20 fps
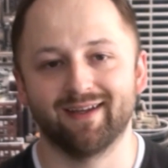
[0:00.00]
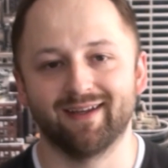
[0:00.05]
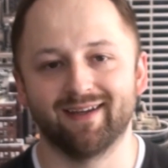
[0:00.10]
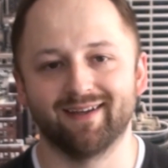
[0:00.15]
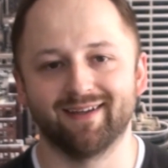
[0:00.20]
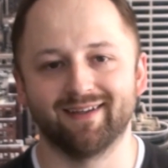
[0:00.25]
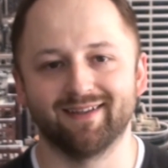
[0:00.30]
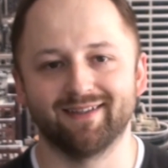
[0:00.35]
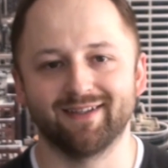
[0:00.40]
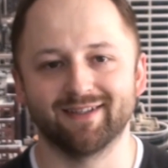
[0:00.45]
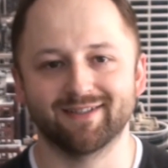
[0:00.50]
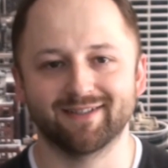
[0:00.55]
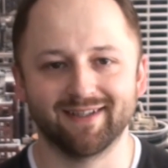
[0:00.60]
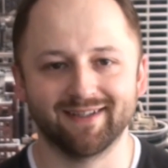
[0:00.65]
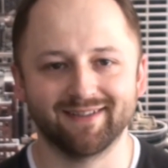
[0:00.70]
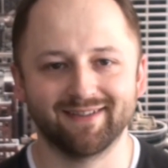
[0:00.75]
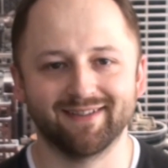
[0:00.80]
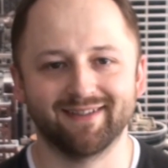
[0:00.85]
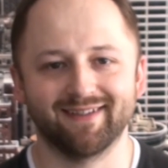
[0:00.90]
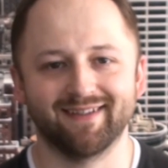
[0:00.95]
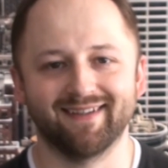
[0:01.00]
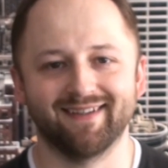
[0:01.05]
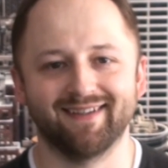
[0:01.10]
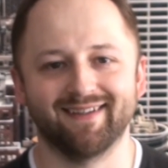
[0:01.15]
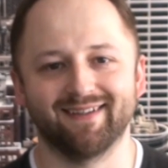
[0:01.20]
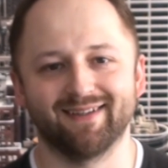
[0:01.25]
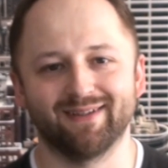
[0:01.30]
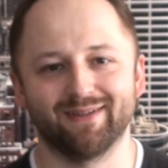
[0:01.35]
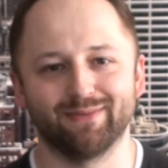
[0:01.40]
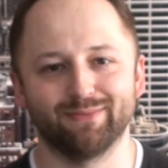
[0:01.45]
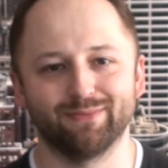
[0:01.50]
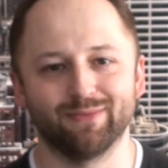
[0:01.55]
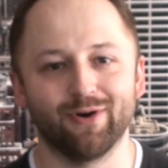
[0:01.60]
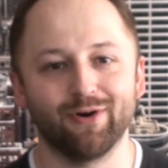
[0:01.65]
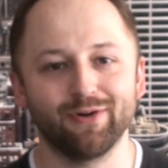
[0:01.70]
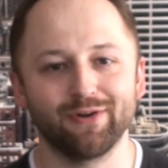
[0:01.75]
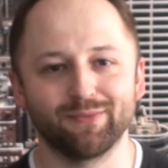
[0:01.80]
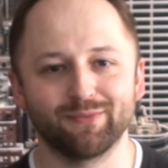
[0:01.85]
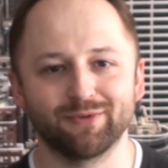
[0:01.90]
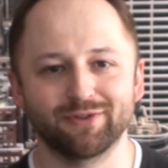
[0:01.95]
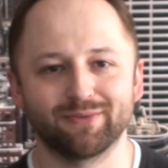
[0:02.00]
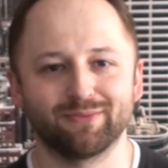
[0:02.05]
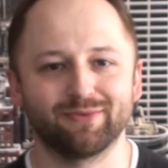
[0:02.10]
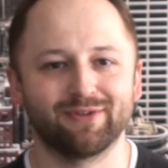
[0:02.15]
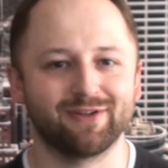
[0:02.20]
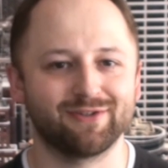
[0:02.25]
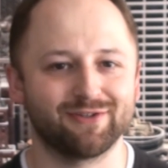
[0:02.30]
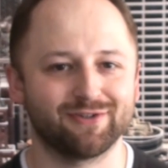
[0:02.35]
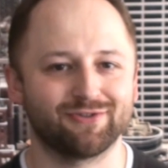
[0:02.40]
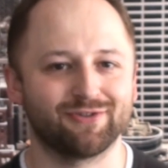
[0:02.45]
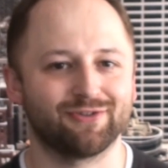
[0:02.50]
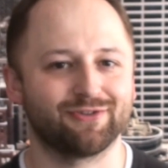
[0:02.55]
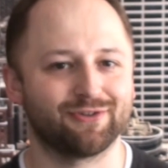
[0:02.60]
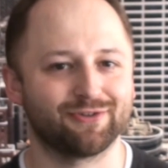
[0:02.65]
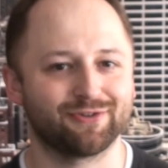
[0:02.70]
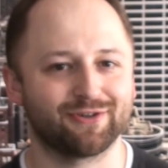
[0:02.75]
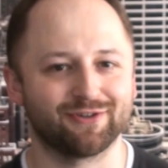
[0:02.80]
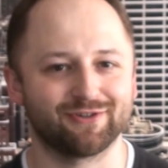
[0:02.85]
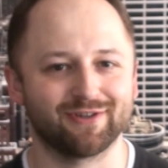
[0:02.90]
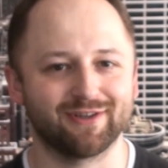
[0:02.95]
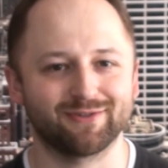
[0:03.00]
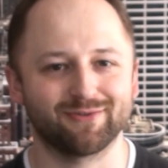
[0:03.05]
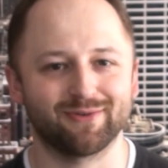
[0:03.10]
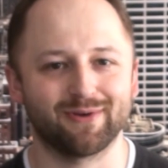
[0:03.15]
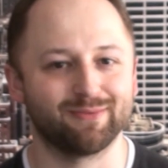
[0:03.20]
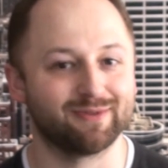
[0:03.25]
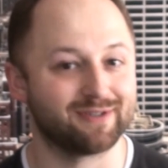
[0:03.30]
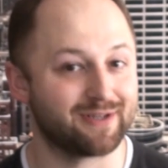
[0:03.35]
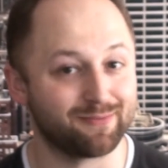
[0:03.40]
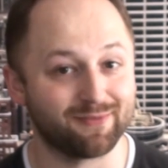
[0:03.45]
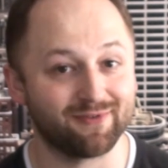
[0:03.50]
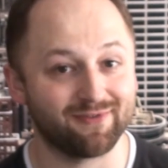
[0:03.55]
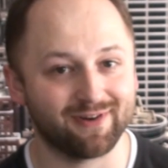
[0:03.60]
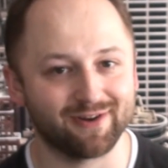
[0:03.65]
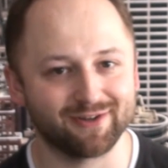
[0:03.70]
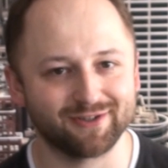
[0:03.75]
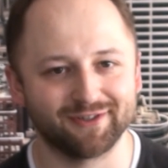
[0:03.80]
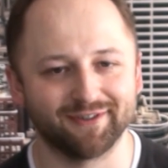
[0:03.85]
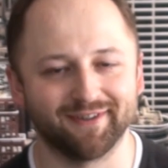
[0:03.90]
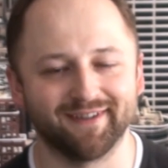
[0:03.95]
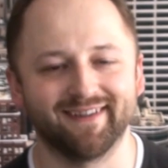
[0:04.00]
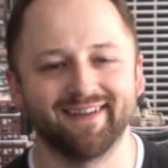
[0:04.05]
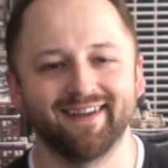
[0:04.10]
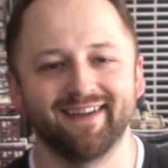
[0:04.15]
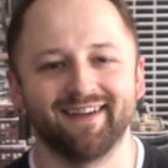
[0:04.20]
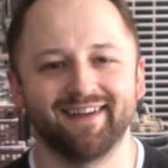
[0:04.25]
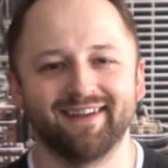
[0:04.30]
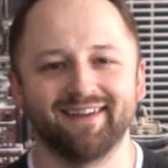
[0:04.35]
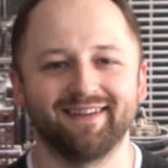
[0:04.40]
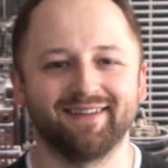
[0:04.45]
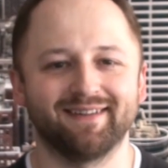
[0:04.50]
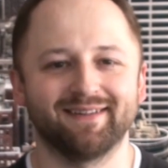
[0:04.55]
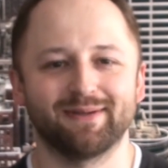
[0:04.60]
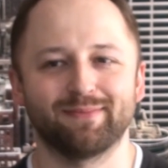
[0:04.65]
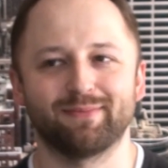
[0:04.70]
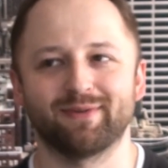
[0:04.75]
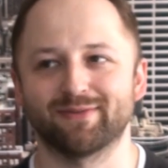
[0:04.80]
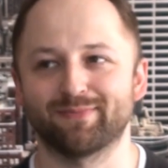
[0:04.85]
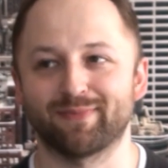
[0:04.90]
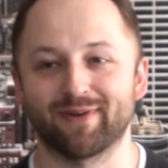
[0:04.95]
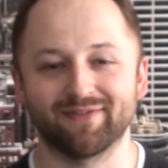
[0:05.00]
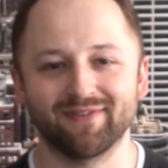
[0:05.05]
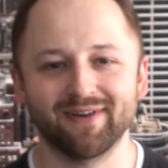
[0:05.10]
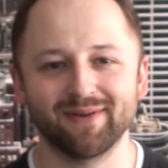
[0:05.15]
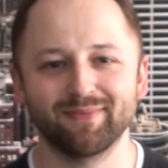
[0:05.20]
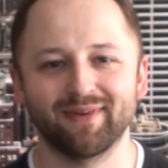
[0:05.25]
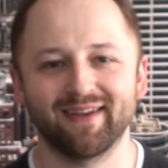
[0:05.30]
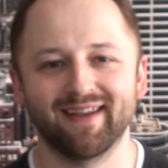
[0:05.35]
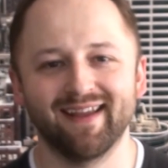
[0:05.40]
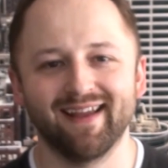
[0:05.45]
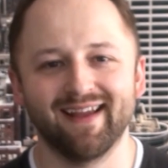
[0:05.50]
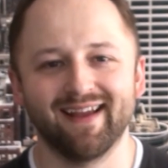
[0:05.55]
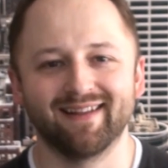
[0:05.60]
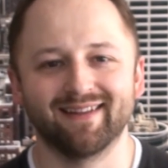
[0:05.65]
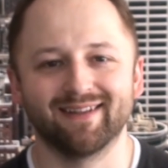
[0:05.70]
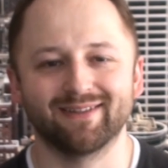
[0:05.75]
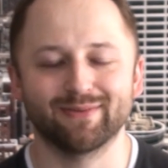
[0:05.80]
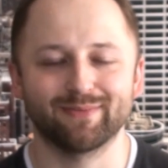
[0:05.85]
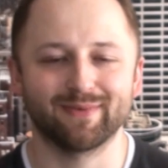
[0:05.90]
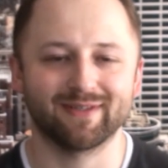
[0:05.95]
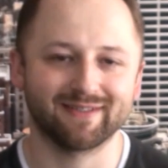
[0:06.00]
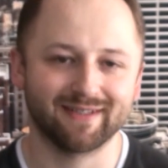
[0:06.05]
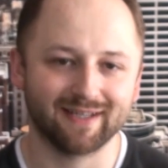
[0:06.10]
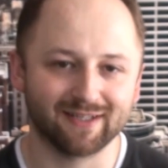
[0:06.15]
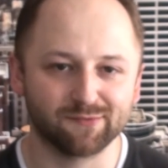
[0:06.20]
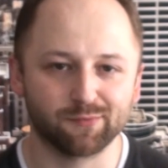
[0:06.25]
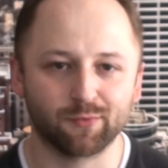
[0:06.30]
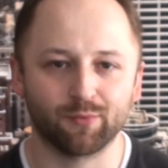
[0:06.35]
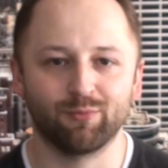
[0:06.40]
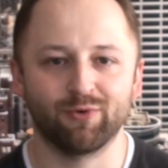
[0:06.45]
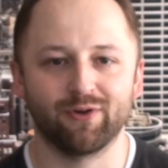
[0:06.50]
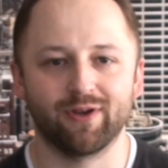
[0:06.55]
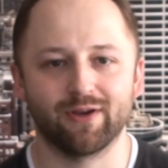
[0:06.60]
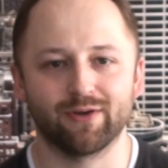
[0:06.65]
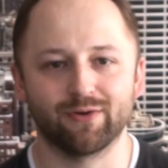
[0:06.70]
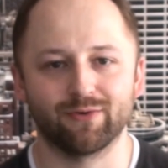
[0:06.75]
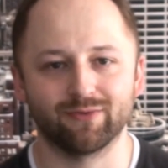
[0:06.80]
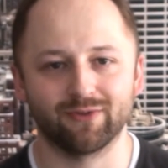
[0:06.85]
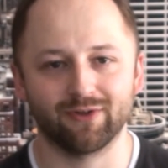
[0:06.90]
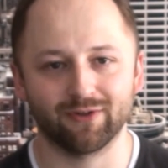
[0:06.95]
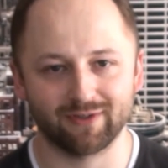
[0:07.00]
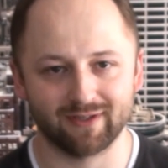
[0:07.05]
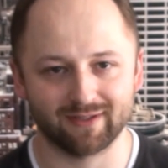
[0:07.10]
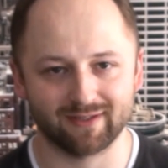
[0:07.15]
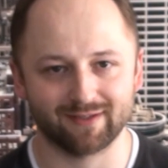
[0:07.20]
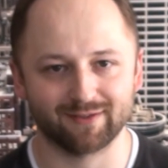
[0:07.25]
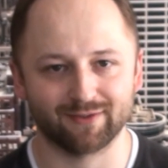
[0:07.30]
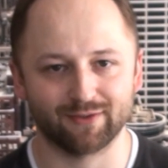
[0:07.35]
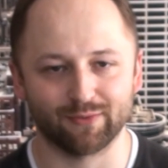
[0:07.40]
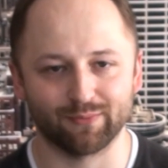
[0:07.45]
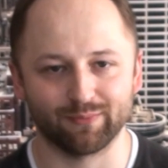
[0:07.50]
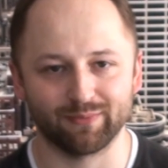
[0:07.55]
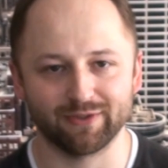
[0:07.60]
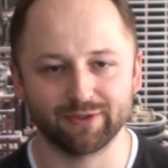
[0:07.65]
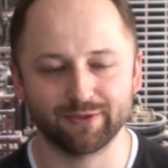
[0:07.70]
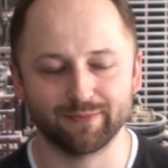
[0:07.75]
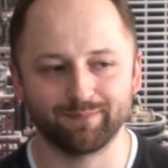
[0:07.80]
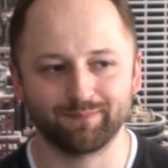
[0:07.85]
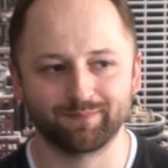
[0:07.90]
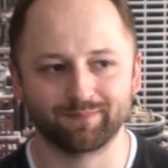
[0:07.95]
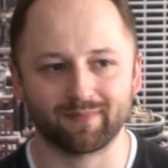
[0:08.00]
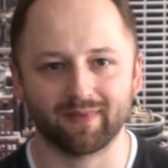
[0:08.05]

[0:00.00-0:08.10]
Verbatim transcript: E, niestety e, Oli musimy dać jeszcze troszkę czasu, aby zajmowała się innymi sprawami, natomiast ja spróbuję ją godnie zastąpić.